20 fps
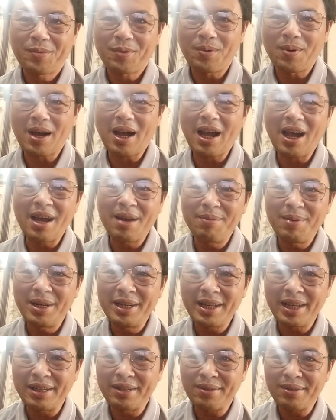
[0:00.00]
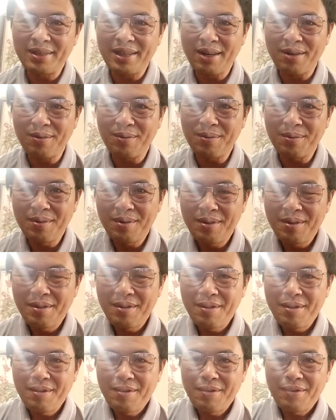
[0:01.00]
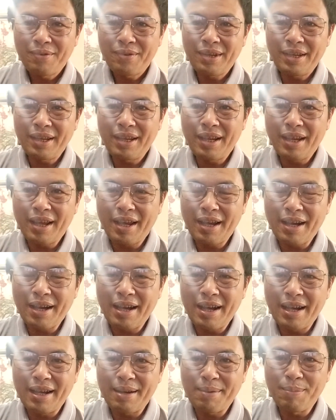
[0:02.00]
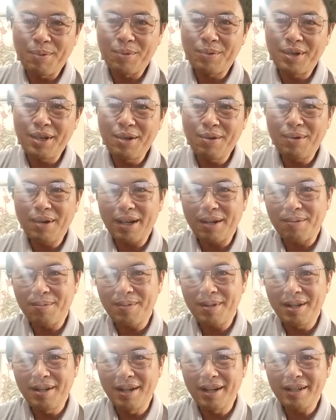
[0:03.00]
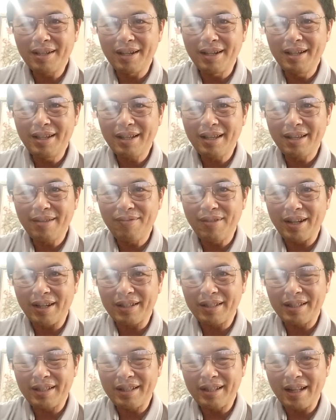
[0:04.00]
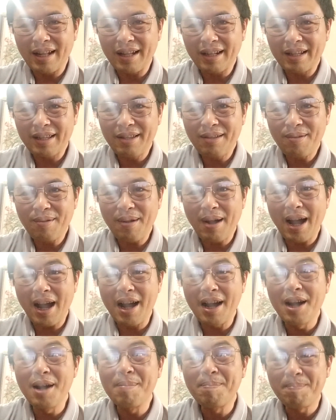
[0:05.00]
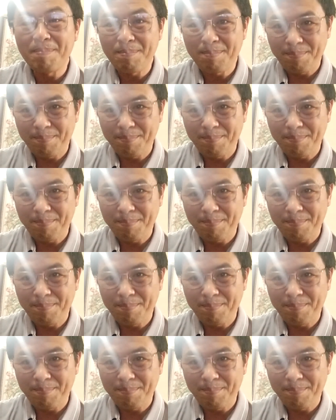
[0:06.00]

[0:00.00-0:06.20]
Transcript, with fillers: của cả hai bên dành cho nhau thì à, mục tiêu là cũng hướng tới cái việc gì là cái hòa hợp